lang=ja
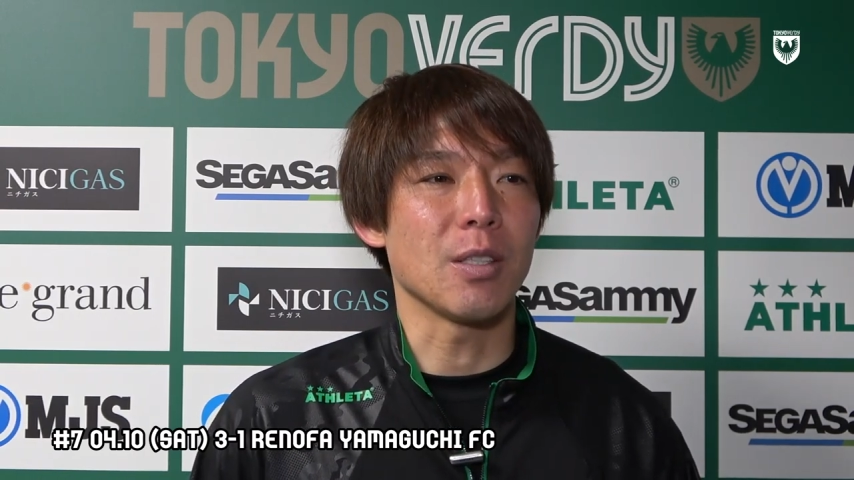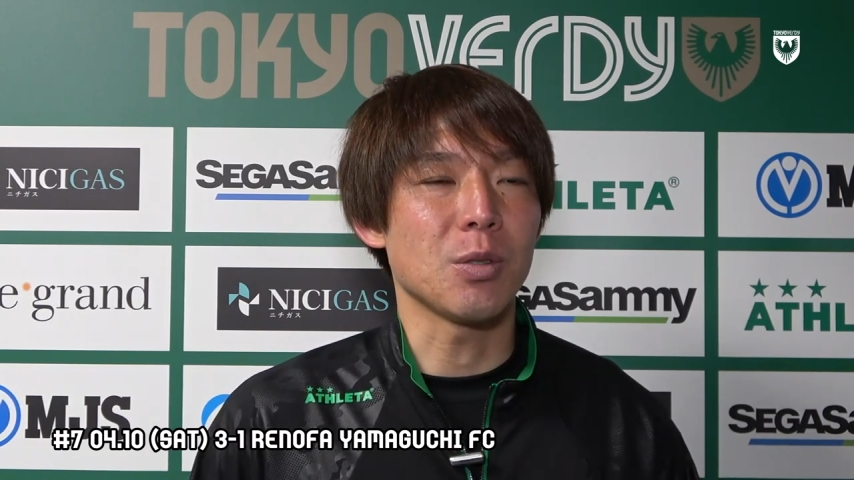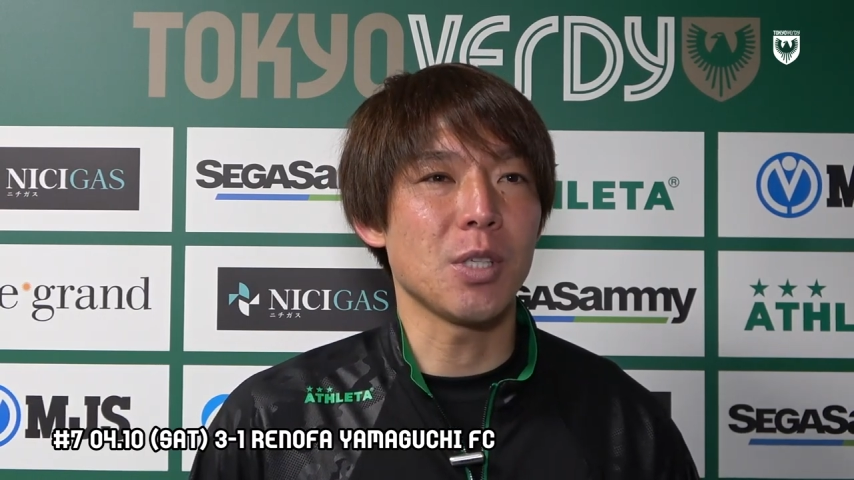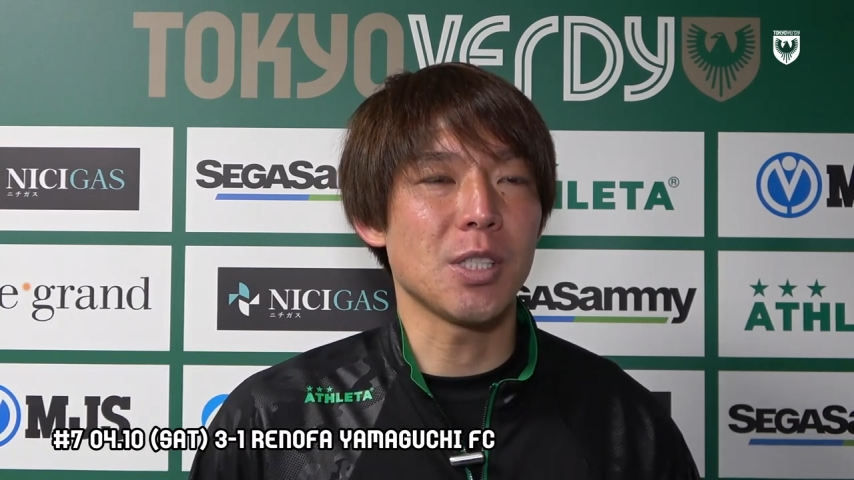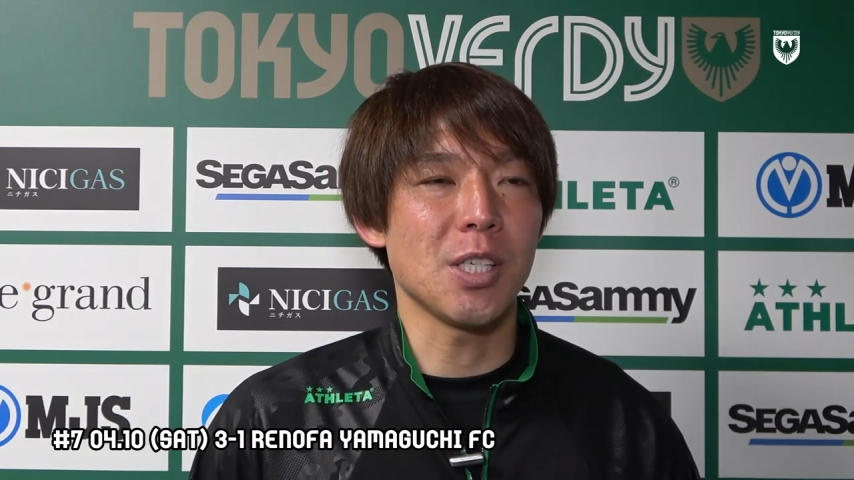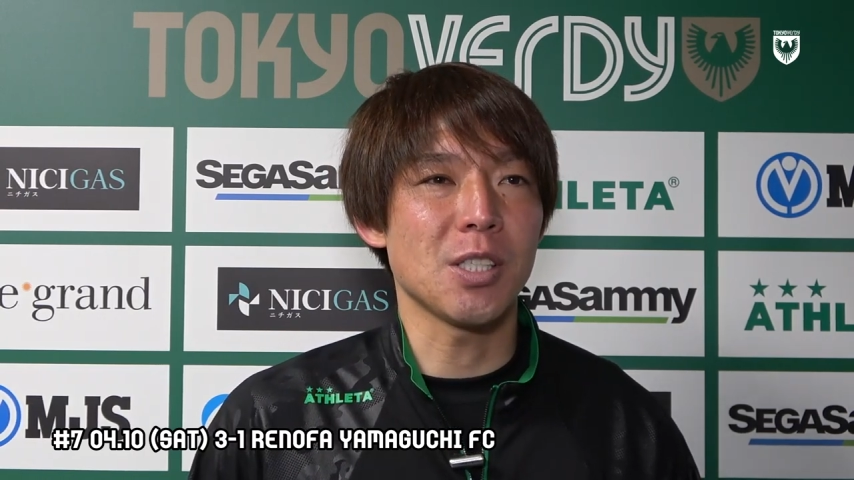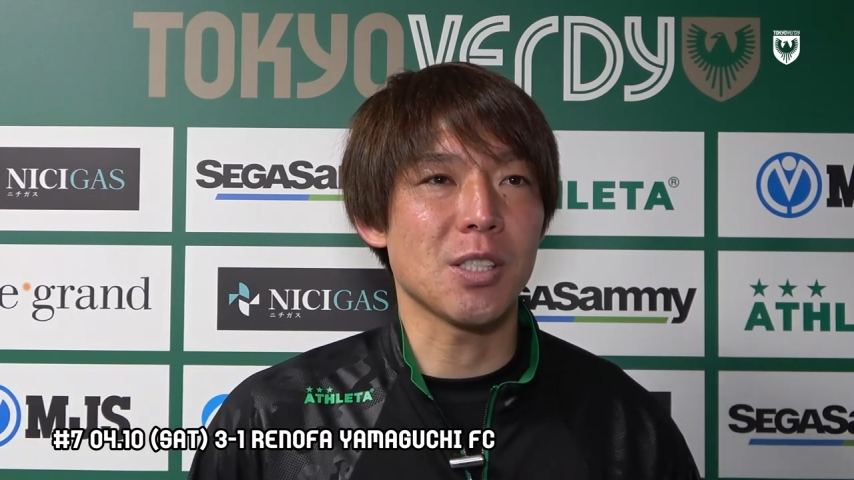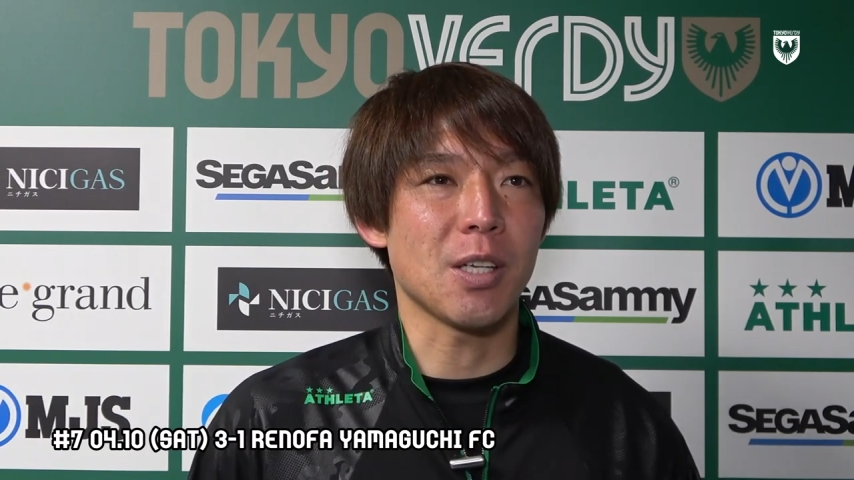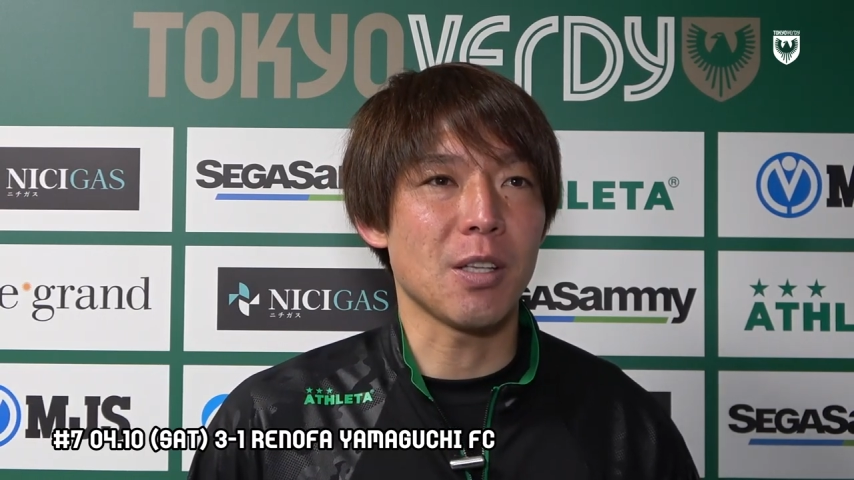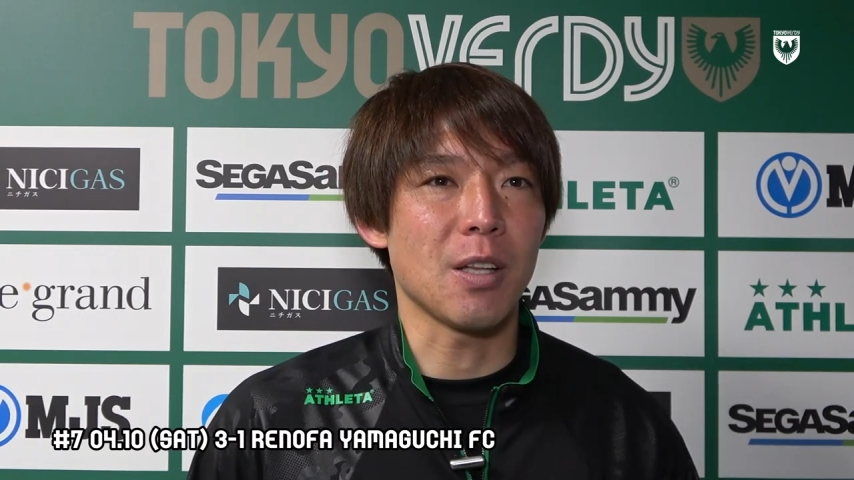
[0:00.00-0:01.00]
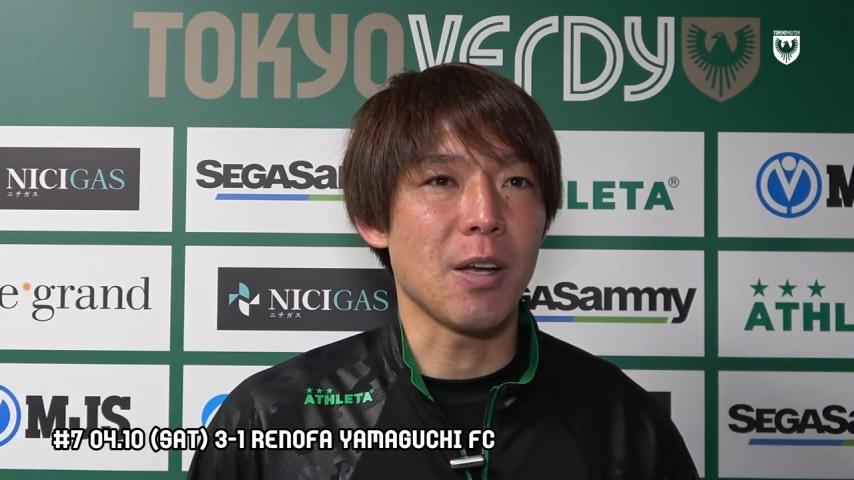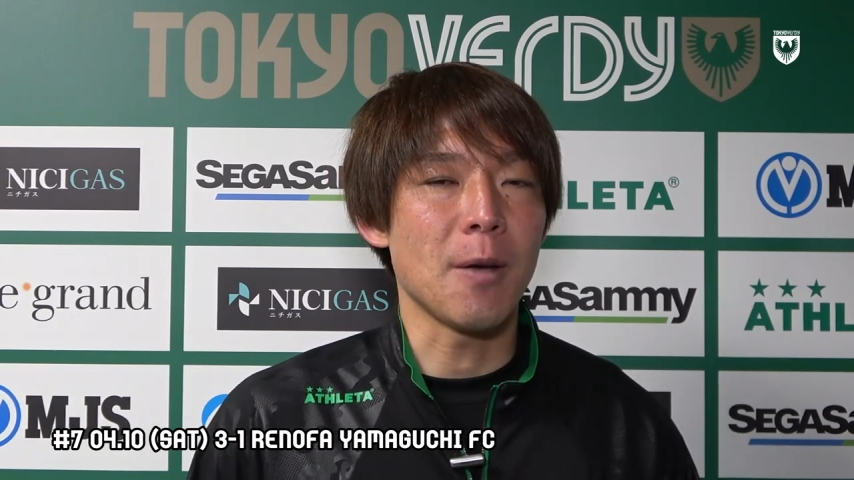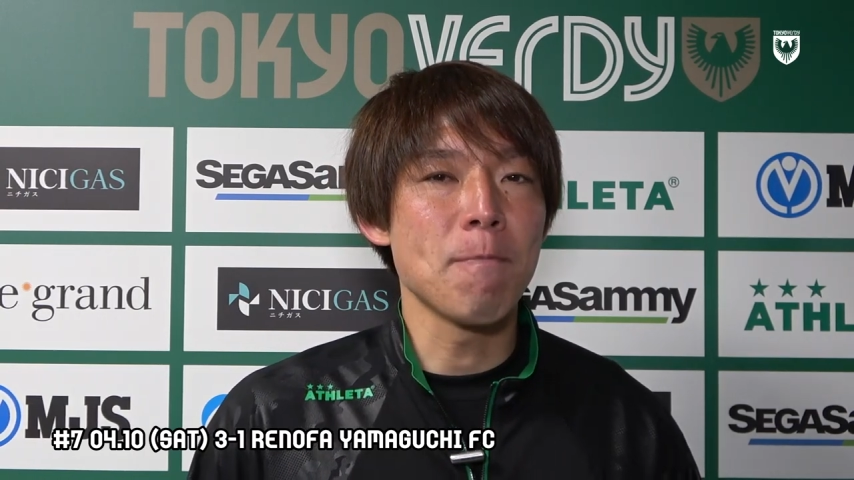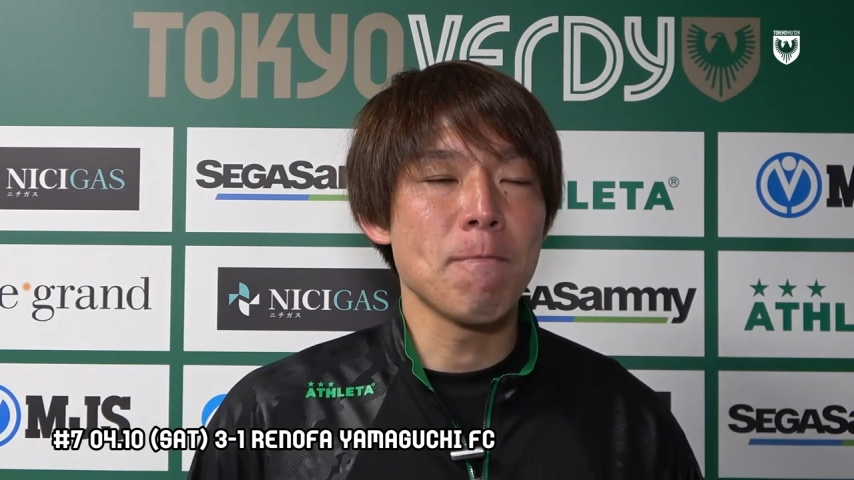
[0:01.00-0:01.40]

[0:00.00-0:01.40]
ね、それで前節勝てて、